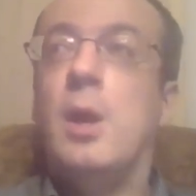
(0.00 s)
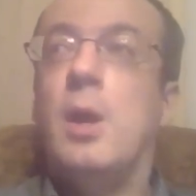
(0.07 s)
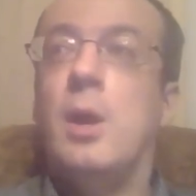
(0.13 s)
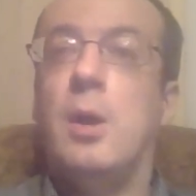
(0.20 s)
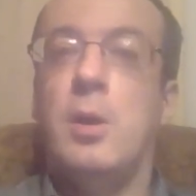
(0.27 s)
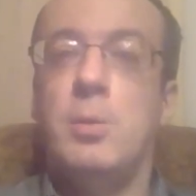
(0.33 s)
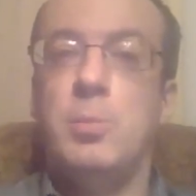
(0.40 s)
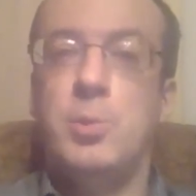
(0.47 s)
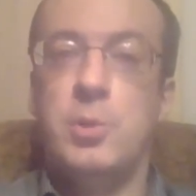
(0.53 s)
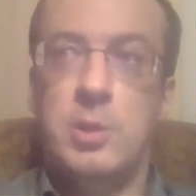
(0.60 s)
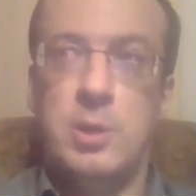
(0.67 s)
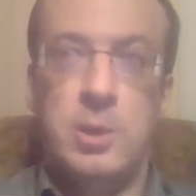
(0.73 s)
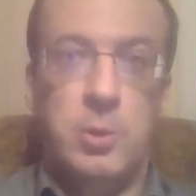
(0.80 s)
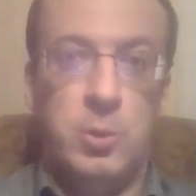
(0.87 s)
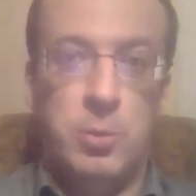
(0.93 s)
А
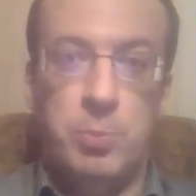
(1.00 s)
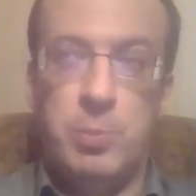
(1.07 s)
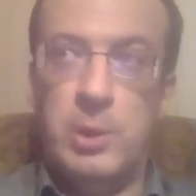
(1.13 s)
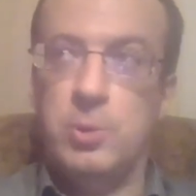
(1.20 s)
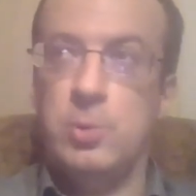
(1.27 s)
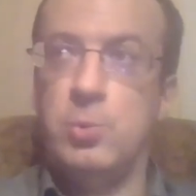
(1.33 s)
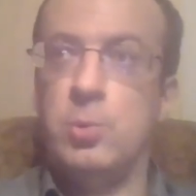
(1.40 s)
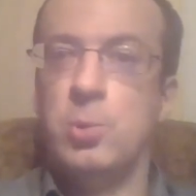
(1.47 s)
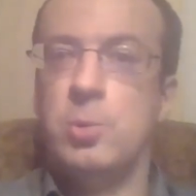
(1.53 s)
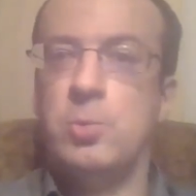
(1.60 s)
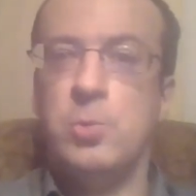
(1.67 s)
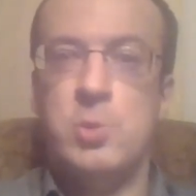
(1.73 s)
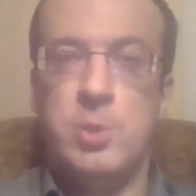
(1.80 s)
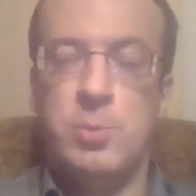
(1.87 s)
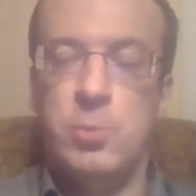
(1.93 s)
благодарю Полину
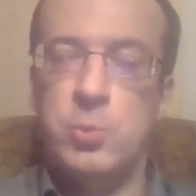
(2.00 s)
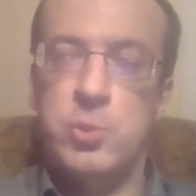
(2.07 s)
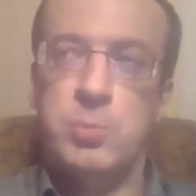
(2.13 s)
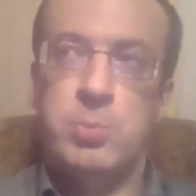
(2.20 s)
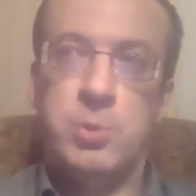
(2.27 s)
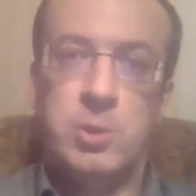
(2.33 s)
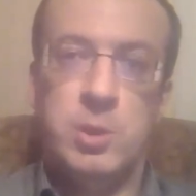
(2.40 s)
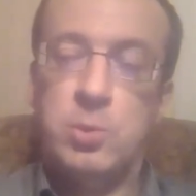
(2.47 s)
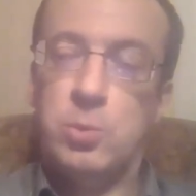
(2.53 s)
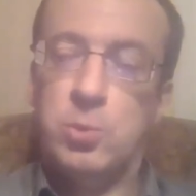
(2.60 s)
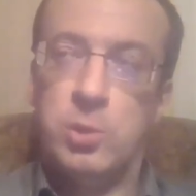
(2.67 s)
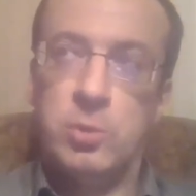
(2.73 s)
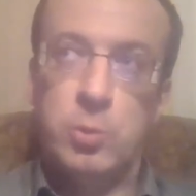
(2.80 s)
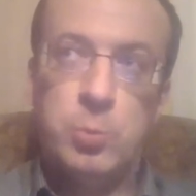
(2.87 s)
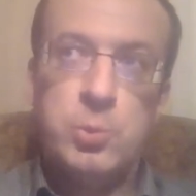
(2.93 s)
Волкову за помощь в
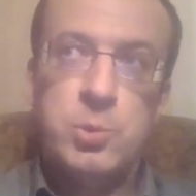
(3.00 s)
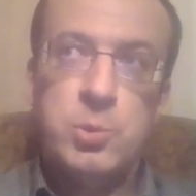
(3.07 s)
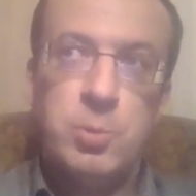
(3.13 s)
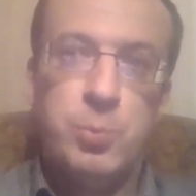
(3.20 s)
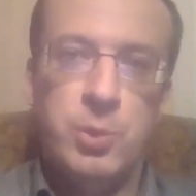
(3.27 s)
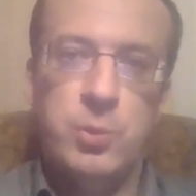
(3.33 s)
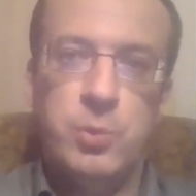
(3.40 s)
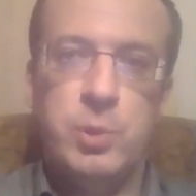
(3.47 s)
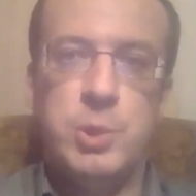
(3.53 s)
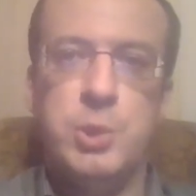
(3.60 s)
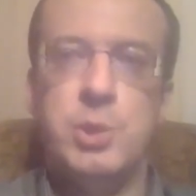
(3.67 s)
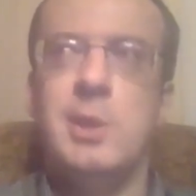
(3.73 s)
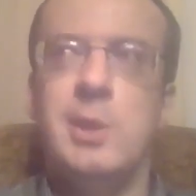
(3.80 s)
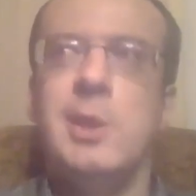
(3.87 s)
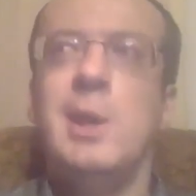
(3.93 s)
подготовке выпуска
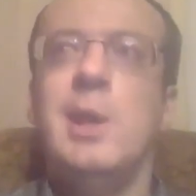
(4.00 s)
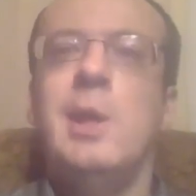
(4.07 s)
привычно.